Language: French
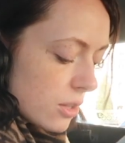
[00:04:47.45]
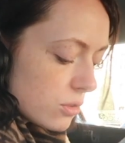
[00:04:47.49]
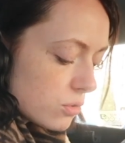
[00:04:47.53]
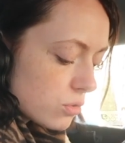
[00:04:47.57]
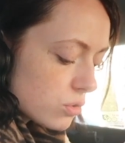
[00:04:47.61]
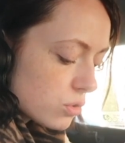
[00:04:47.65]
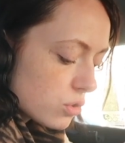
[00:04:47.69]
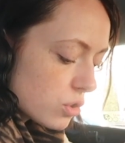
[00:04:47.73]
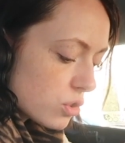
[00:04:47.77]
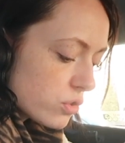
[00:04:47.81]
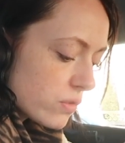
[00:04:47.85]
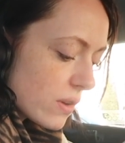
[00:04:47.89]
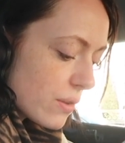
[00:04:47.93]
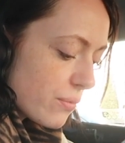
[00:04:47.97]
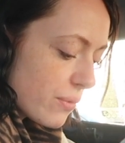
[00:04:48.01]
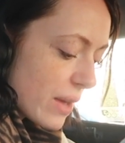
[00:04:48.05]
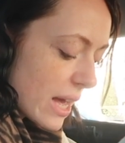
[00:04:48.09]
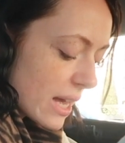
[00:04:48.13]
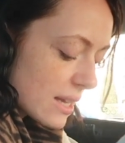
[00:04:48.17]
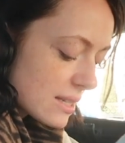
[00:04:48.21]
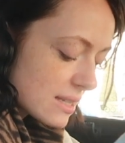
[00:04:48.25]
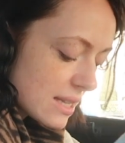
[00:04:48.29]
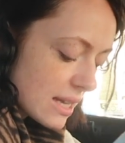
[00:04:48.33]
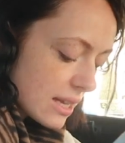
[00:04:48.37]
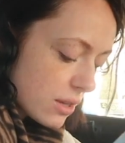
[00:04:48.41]
Donc ce que je vais
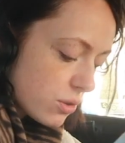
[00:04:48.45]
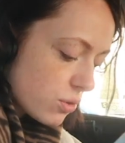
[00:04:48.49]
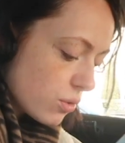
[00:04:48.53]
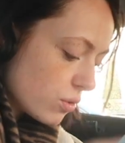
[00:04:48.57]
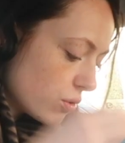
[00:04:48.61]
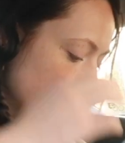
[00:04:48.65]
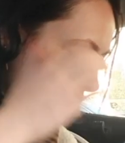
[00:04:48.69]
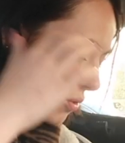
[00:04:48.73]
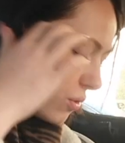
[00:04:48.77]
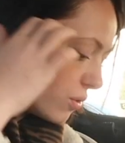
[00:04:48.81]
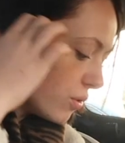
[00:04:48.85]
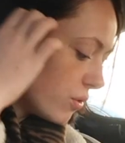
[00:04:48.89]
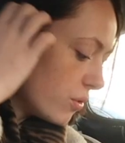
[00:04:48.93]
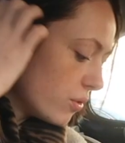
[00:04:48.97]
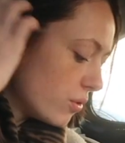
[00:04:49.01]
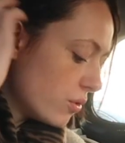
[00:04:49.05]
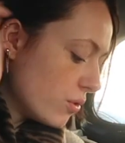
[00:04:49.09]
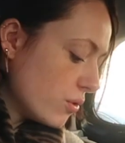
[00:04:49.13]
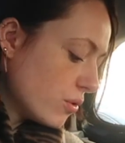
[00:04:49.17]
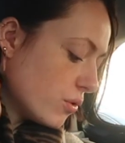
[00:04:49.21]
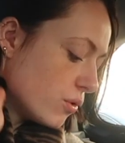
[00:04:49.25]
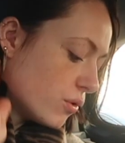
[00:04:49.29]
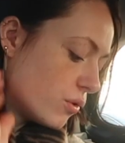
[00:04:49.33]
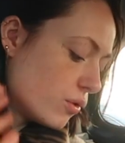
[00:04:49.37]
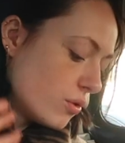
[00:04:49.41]
faire, c'est
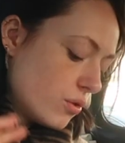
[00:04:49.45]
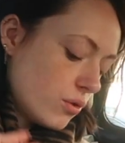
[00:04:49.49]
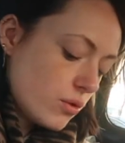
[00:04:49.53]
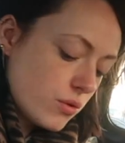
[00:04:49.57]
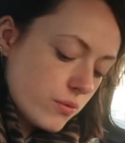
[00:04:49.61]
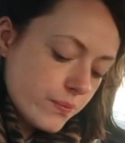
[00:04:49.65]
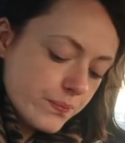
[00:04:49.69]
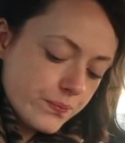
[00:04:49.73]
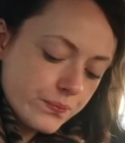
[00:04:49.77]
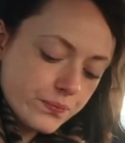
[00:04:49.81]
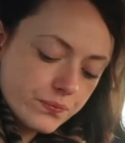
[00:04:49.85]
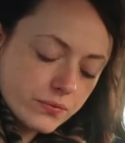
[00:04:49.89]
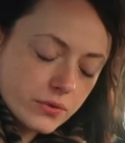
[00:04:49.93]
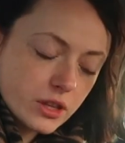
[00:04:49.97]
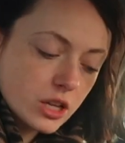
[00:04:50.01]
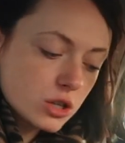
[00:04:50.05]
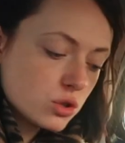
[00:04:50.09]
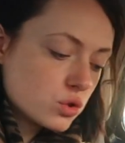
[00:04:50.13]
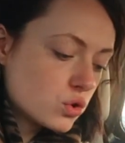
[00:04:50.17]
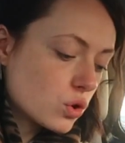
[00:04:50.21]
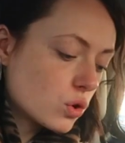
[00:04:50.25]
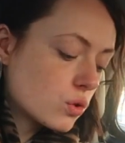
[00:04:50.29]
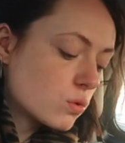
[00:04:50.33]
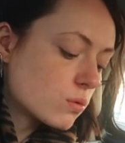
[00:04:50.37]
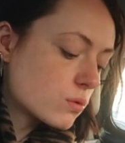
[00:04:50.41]
que hum,
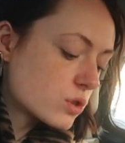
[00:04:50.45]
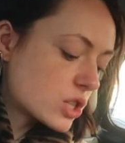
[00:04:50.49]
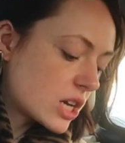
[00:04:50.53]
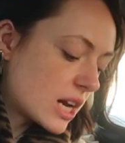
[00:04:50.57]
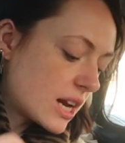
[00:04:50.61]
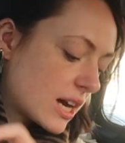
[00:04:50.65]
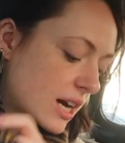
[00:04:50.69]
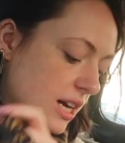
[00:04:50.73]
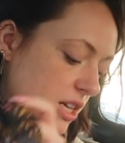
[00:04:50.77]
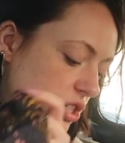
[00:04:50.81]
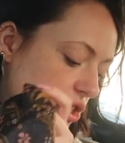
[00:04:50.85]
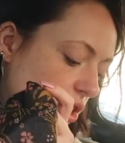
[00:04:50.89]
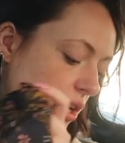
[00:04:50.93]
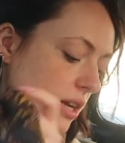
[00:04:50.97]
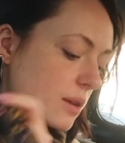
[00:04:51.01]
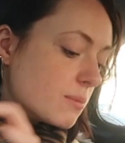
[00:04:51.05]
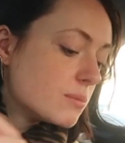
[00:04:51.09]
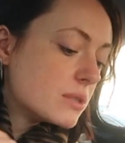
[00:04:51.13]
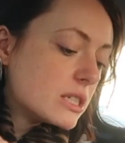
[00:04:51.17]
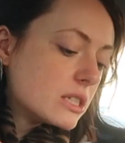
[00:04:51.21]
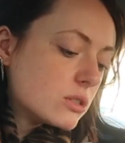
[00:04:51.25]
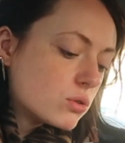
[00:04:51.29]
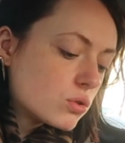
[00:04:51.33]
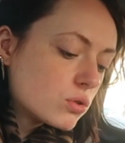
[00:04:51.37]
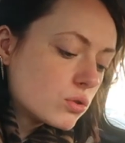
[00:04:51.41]
je congèlerai genre les
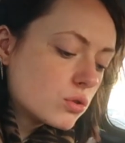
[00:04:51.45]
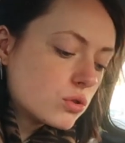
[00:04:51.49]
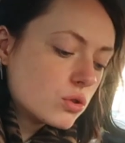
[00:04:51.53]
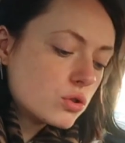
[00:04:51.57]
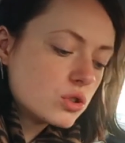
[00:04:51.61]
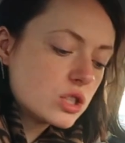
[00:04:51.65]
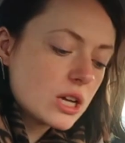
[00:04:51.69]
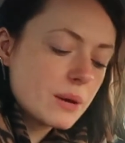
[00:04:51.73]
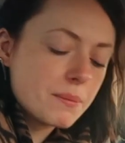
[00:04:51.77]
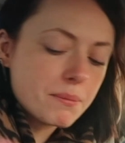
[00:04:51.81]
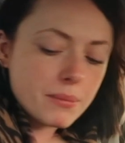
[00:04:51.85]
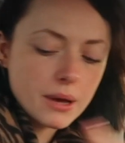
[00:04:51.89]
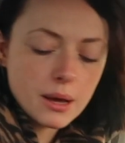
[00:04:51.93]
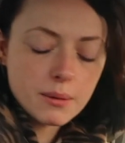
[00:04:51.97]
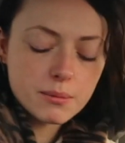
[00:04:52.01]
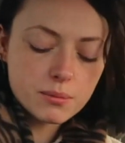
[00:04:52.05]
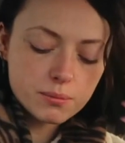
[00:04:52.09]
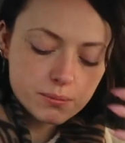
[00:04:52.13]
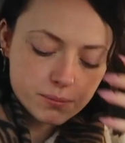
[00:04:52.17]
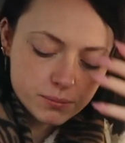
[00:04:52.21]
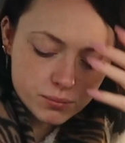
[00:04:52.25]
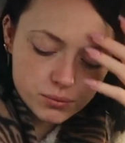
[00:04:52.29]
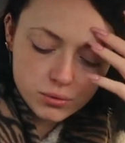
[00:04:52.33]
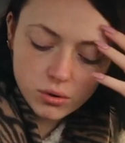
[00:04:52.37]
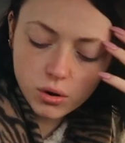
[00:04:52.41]
petits trucs que j'aime pas
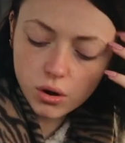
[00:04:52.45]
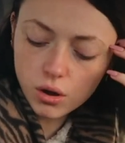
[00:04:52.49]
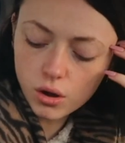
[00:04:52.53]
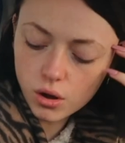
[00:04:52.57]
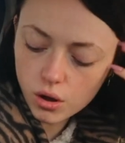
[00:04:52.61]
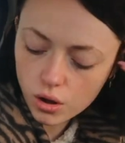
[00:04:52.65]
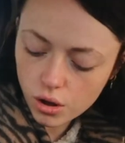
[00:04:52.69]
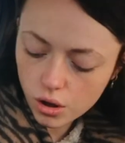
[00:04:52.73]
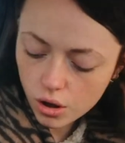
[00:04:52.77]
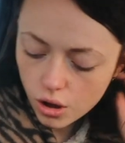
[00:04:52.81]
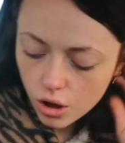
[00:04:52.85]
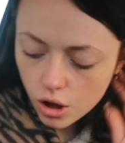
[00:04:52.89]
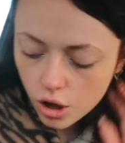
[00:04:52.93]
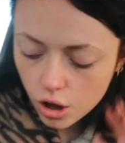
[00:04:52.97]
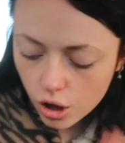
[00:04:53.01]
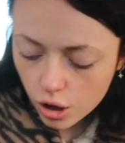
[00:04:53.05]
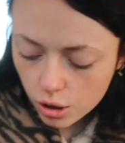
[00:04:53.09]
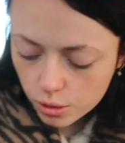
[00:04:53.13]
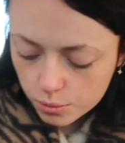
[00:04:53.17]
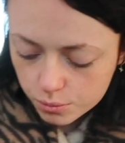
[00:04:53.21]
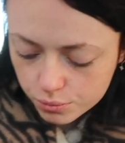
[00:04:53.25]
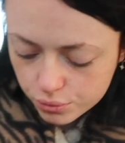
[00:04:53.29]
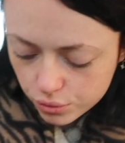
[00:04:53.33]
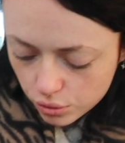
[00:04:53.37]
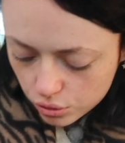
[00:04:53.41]
pour, euh,
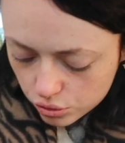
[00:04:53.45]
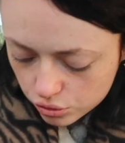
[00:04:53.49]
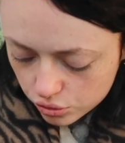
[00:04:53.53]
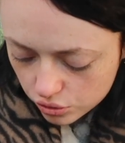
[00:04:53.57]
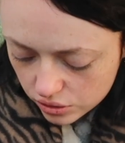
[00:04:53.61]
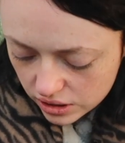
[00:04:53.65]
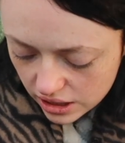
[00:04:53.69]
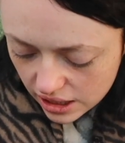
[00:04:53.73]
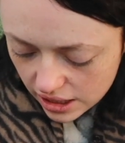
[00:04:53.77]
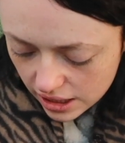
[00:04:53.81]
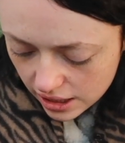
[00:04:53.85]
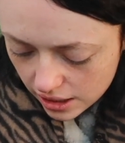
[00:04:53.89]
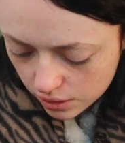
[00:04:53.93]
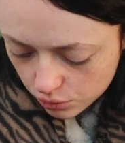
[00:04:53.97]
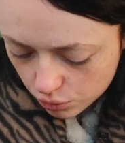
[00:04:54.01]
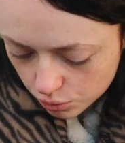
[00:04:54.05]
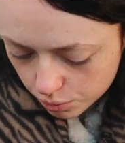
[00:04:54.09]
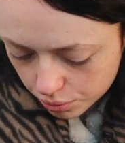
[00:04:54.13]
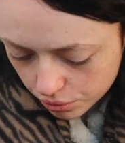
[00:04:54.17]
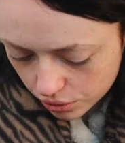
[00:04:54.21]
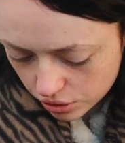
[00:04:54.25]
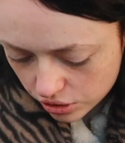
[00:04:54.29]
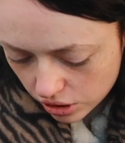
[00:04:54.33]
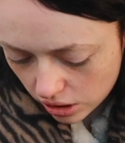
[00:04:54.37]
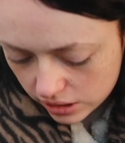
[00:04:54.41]
pour donner ou
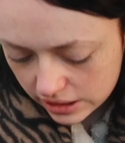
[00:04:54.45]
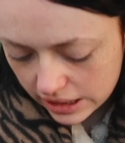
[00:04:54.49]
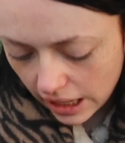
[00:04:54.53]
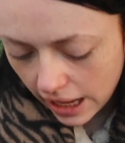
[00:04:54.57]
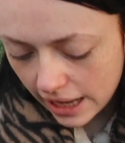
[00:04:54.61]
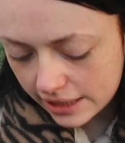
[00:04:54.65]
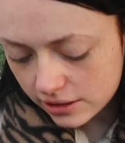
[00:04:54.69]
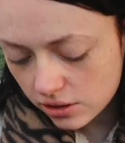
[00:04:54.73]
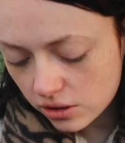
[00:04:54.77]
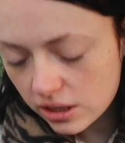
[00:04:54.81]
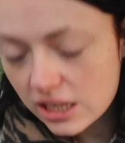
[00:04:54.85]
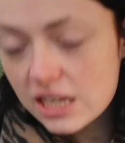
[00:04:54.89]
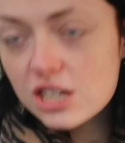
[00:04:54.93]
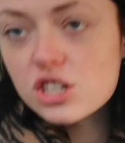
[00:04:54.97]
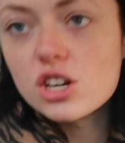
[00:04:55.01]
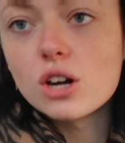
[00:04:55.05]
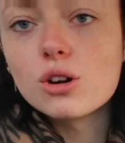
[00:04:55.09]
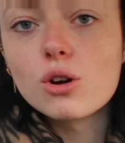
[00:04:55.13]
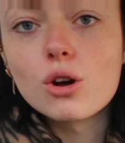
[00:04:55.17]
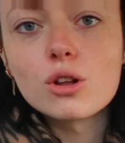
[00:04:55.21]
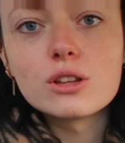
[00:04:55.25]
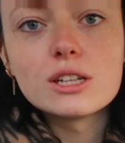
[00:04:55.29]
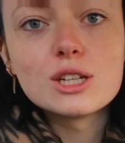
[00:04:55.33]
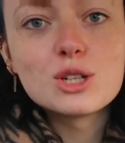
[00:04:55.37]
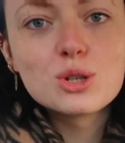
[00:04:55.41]
pour sortir. Attendez, j'ai
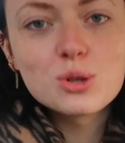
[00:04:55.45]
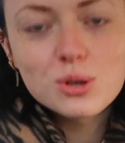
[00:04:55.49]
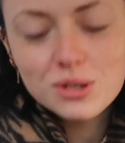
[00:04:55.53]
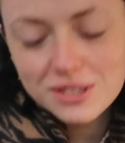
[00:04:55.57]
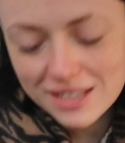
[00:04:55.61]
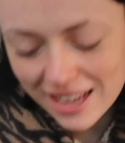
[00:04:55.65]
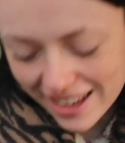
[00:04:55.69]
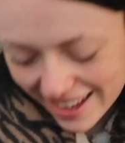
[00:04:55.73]
encore des choses.